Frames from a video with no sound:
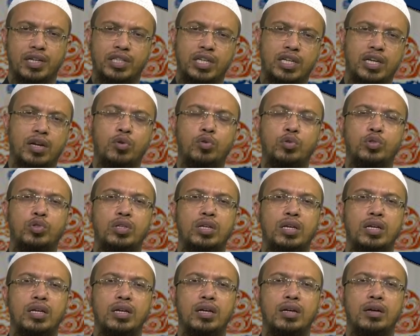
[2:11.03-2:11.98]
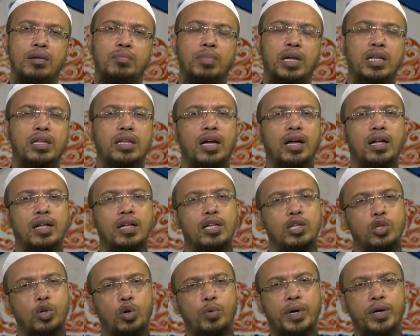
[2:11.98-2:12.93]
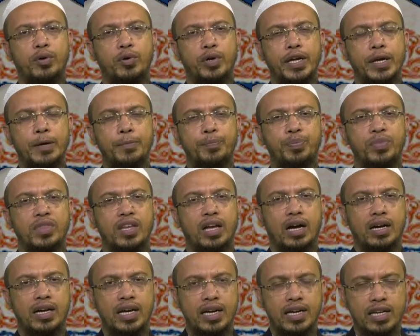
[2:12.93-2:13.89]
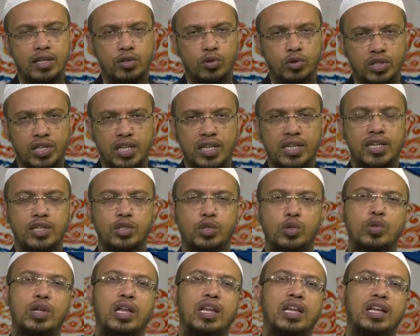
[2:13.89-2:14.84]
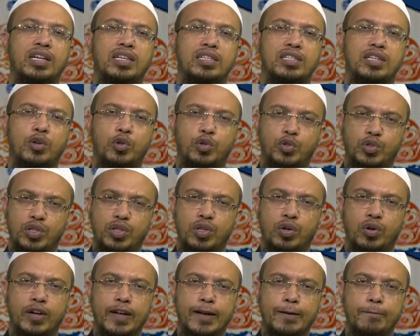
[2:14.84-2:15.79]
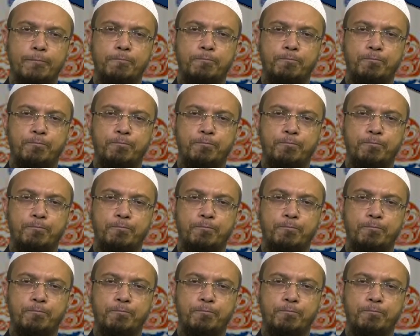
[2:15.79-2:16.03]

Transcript: সেটাও যদি বান্দা তবা করে আগেকৃত শির্কের জন্য আল্লাহর কাছে লজ্জিত হয়